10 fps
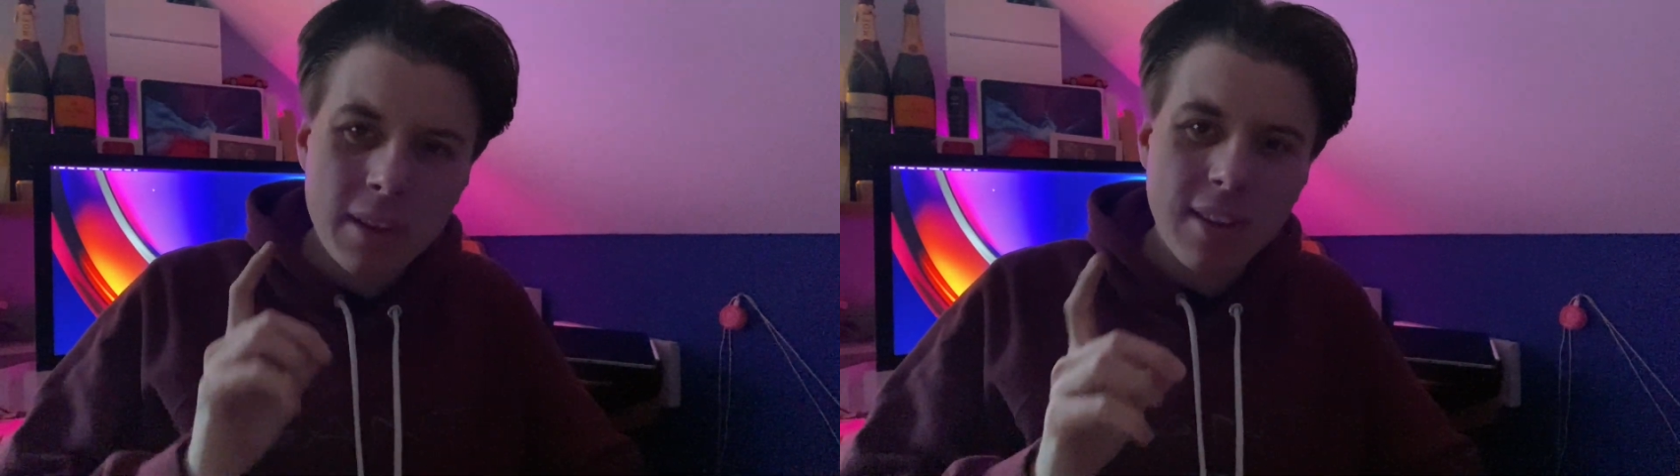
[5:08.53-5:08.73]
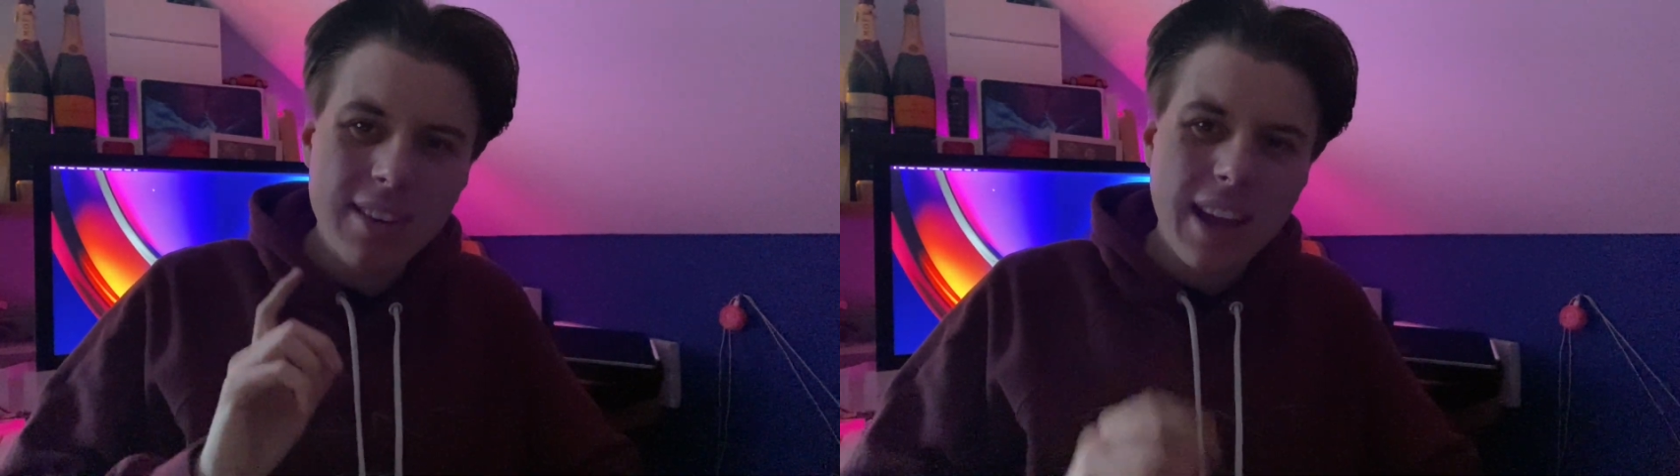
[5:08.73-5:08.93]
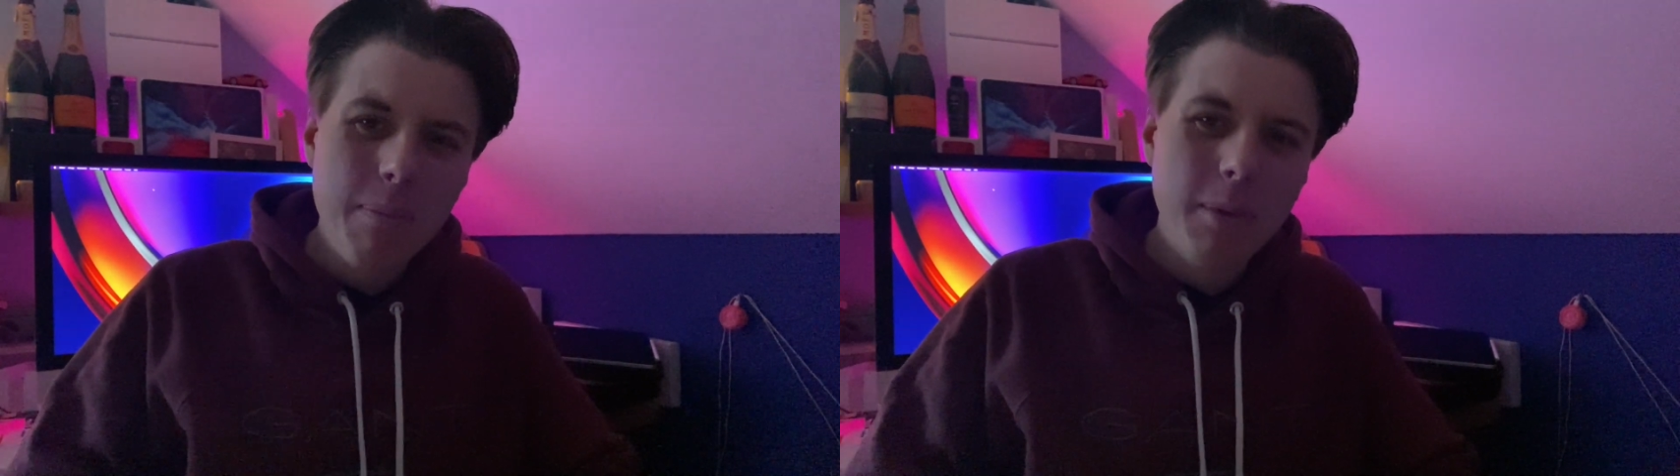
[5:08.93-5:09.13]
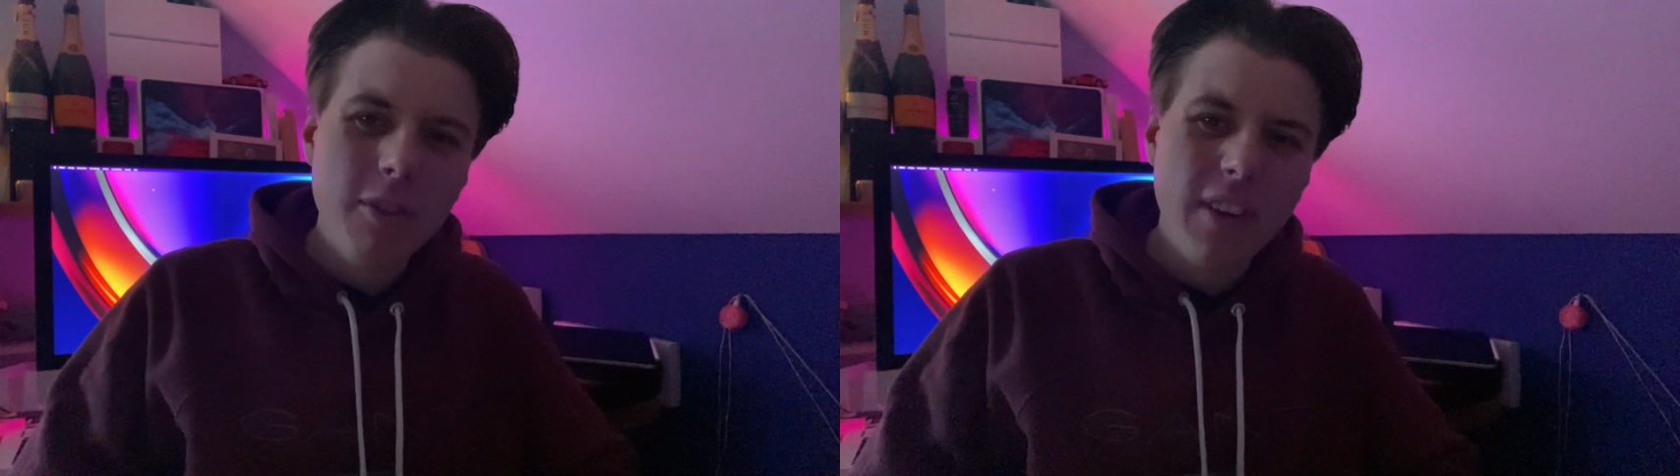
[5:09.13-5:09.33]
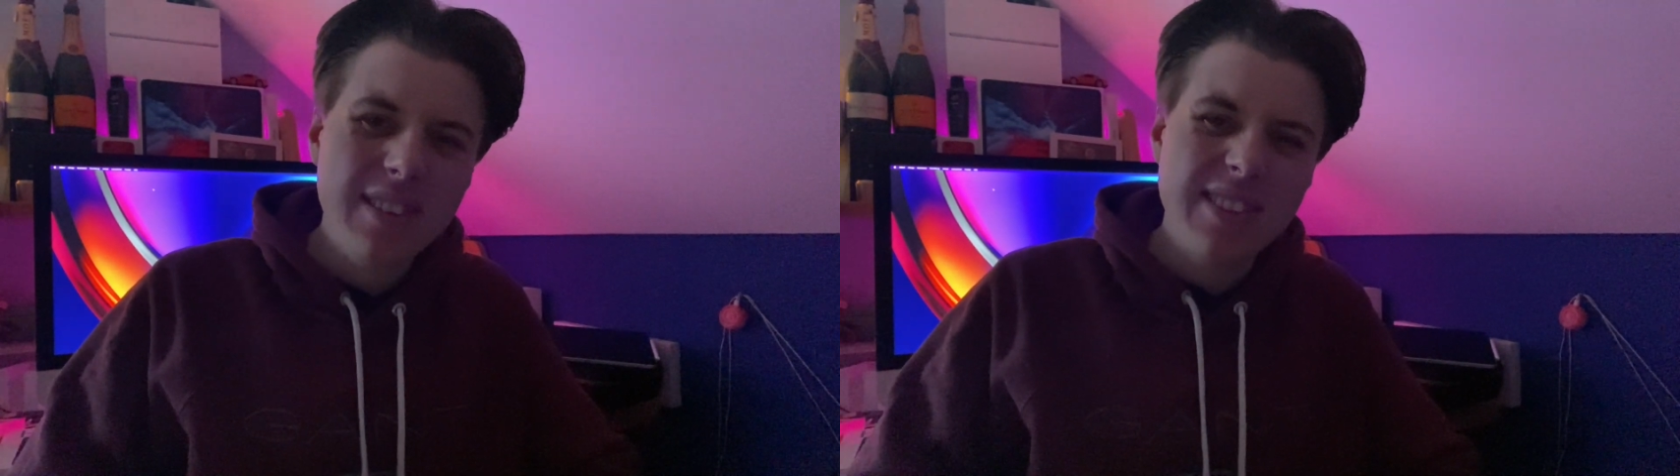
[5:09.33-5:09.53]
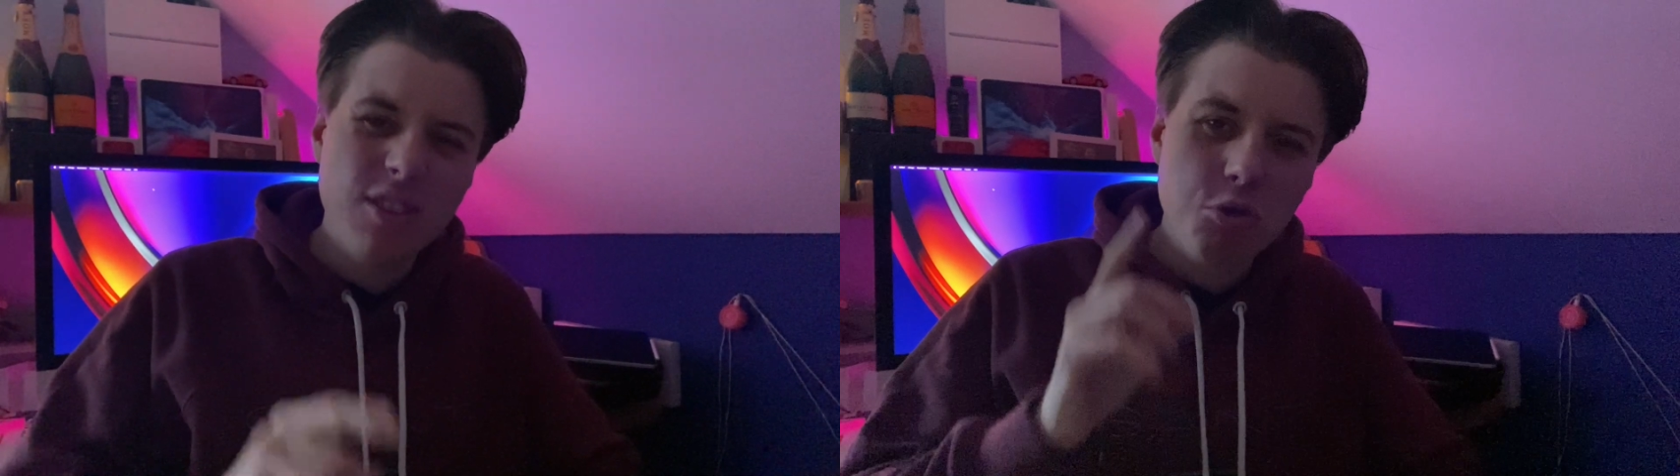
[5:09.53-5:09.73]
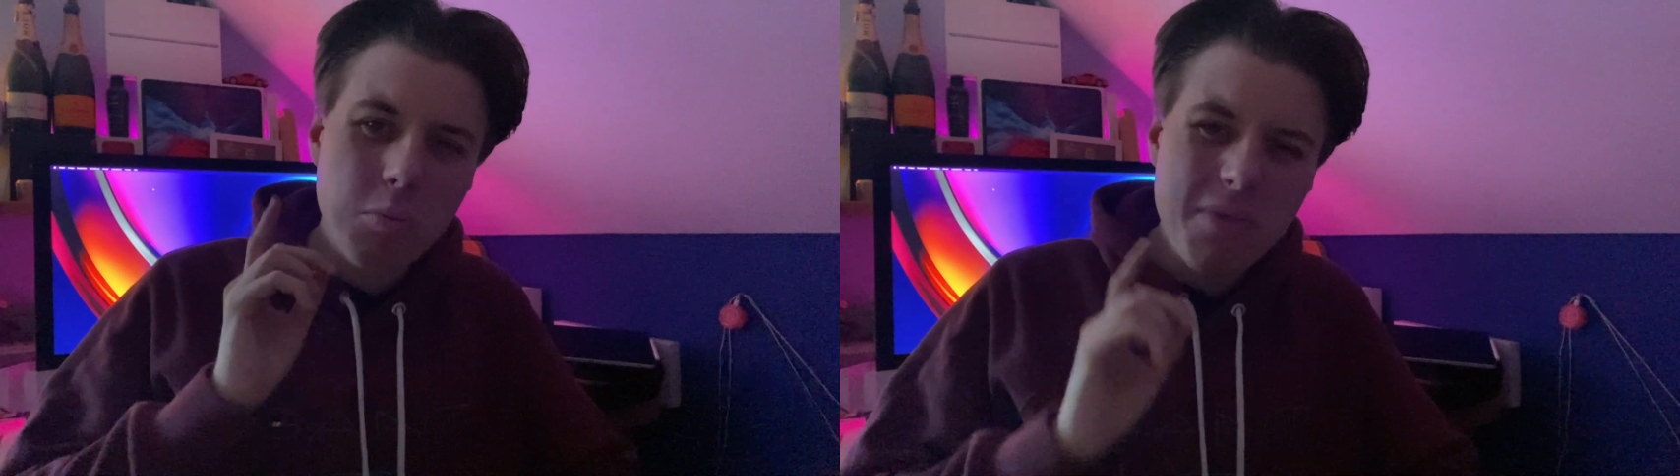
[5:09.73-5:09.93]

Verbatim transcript: Das heißt ab dem 20.